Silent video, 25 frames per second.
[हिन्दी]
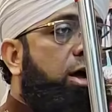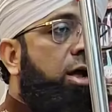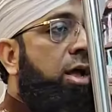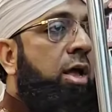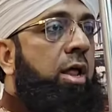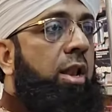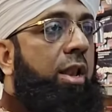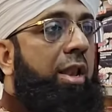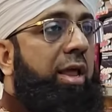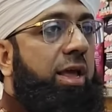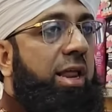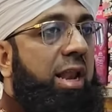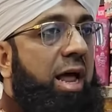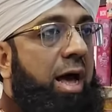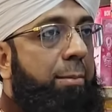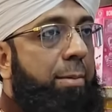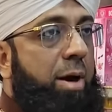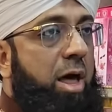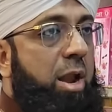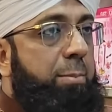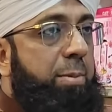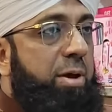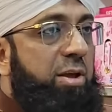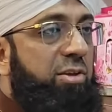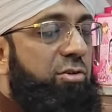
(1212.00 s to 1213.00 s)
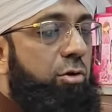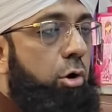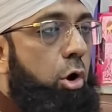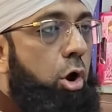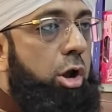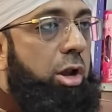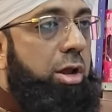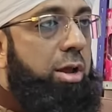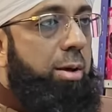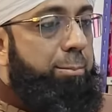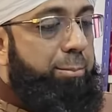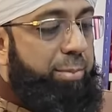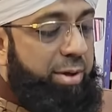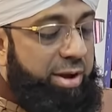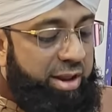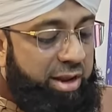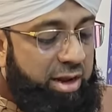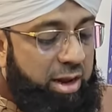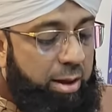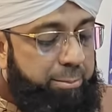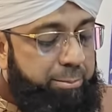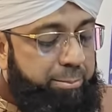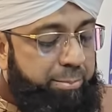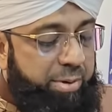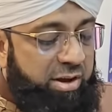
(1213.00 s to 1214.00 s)
है ना लेकिन हमारे पास रॉयल
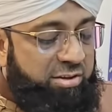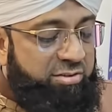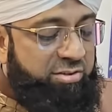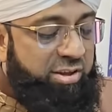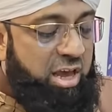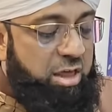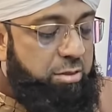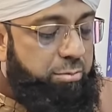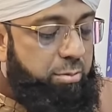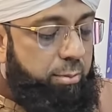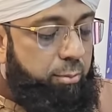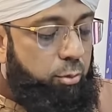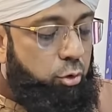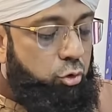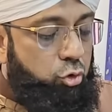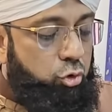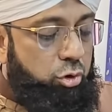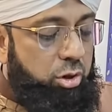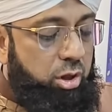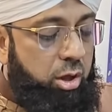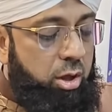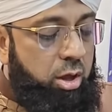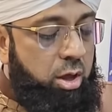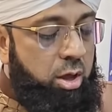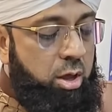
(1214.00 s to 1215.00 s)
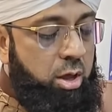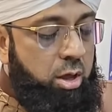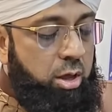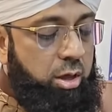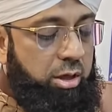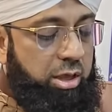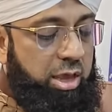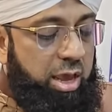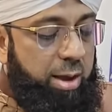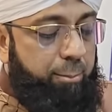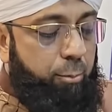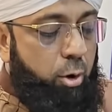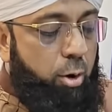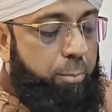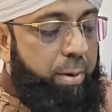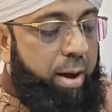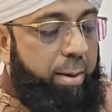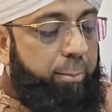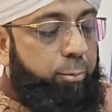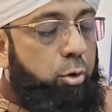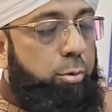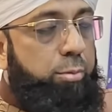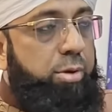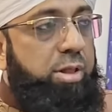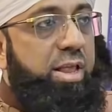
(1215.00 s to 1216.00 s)
कंपनी का बिग साइज में मौजूद है ये मॉप
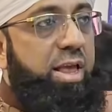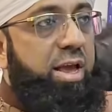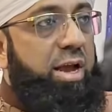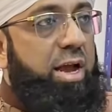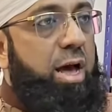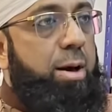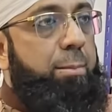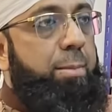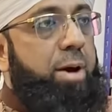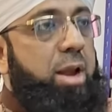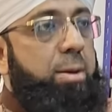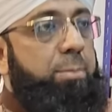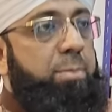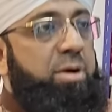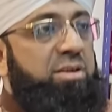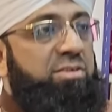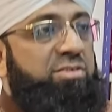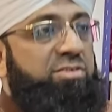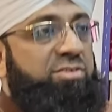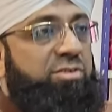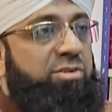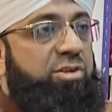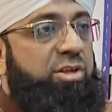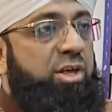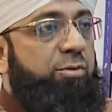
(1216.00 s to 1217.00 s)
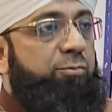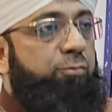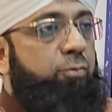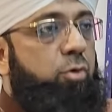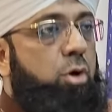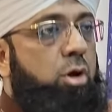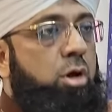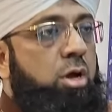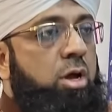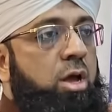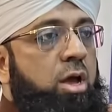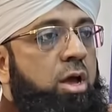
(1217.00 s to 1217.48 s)
आपको मिल जाएगा हमारे पास सिर्फ